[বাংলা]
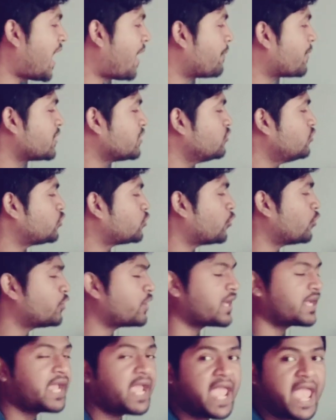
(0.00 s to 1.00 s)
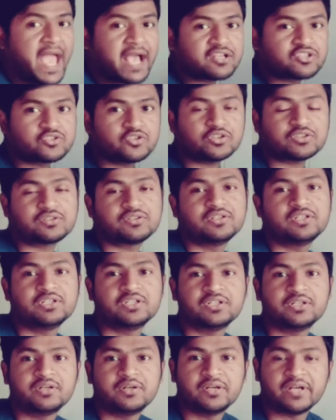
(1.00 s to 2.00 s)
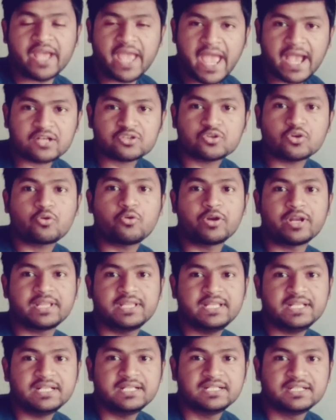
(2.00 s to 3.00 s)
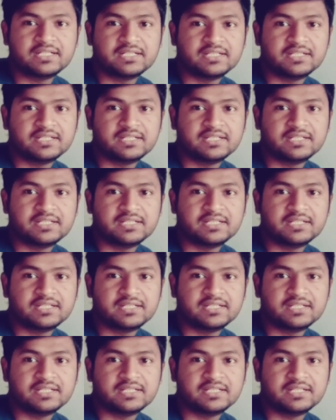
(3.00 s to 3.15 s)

আমরা যদি ষোলোটাকে একশো একশো করে দিই